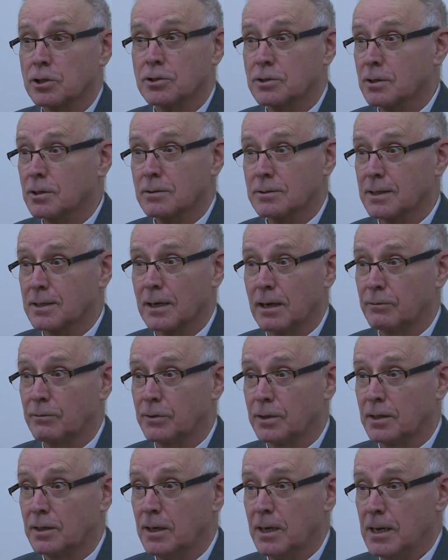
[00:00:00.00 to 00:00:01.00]
un sens à la
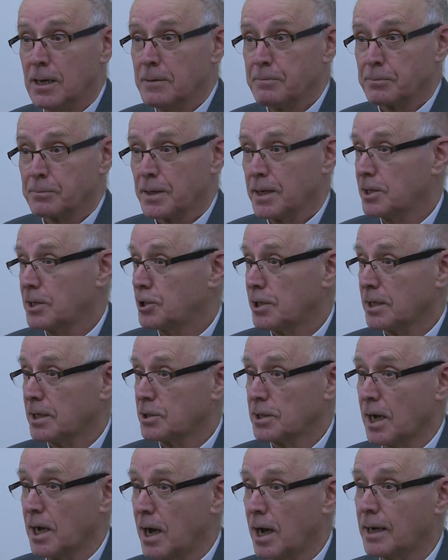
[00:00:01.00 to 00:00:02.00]
vie et
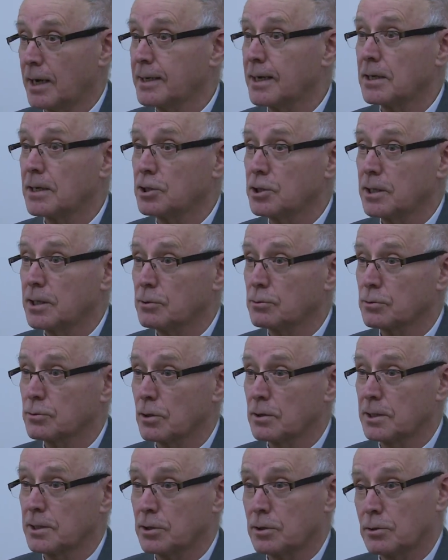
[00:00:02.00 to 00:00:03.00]
cherchent à réagir
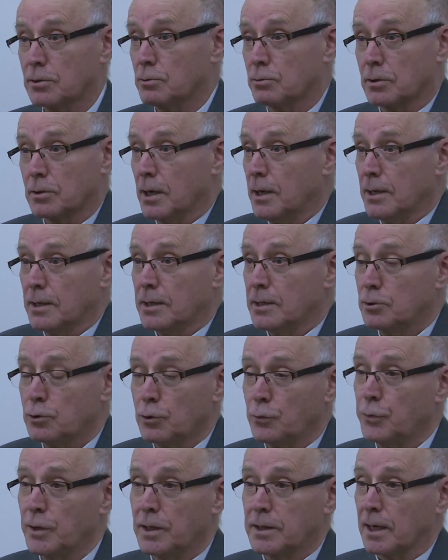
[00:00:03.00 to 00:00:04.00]
contre les gens. Donc il
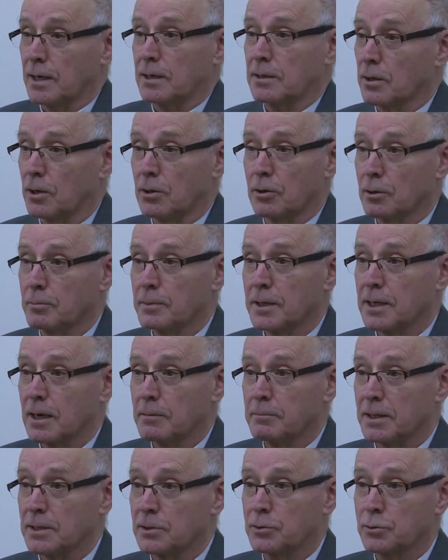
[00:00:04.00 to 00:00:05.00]
suffit que quelqu'un leur mette
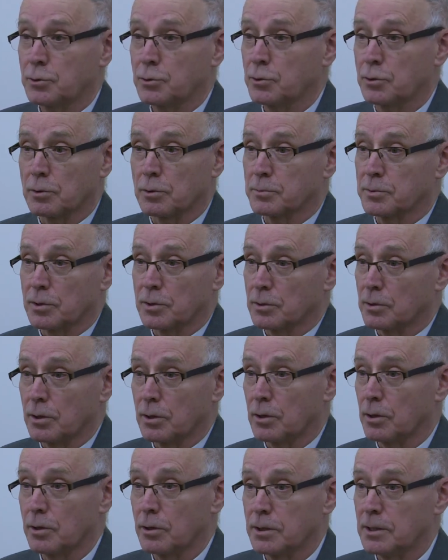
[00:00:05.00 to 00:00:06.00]
la main dessus comme
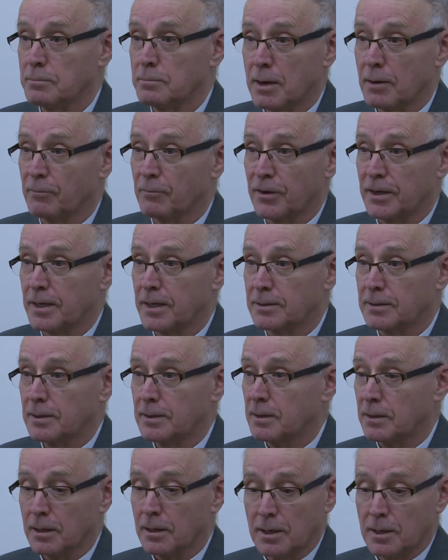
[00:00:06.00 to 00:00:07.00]
un imam
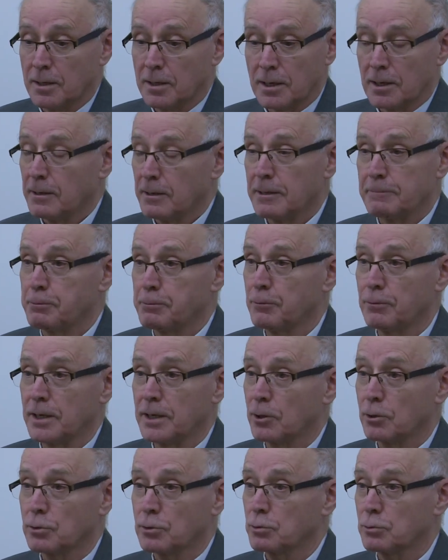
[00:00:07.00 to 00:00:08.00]
fanatique et ils peuvent
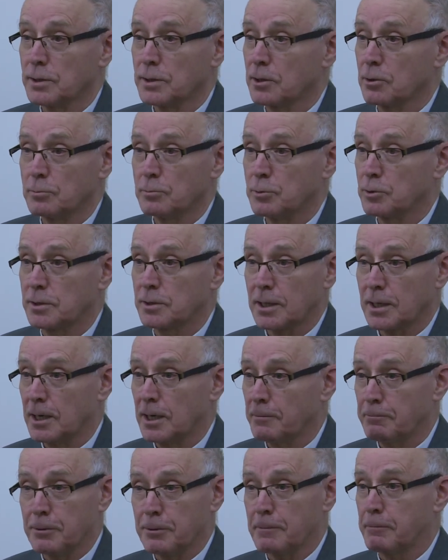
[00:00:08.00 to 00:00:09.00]
les retourner comme une
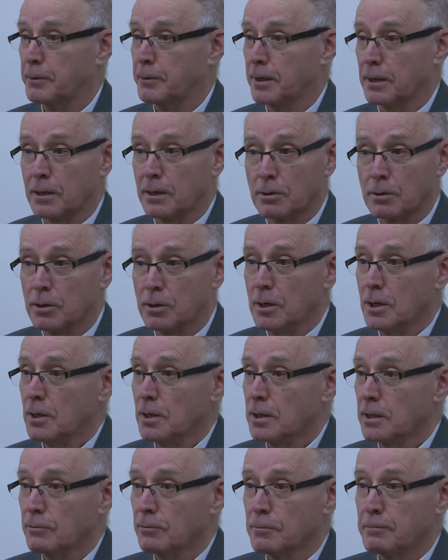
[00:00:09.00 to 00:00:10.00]
crêpe, et après euh,
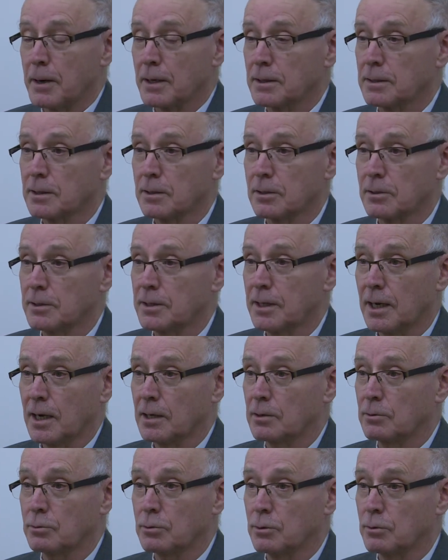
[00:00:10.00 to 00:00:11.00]
ils vont partir en
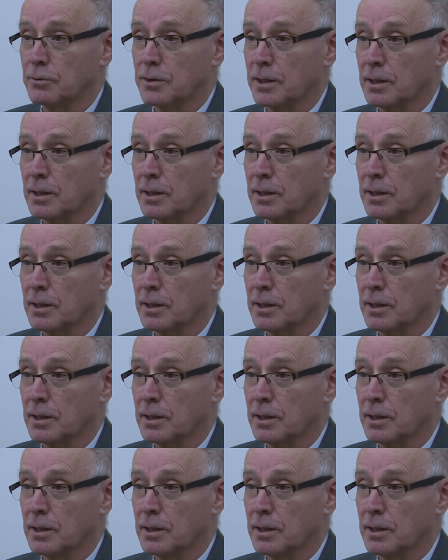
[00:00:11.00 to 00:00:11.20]
Irak ou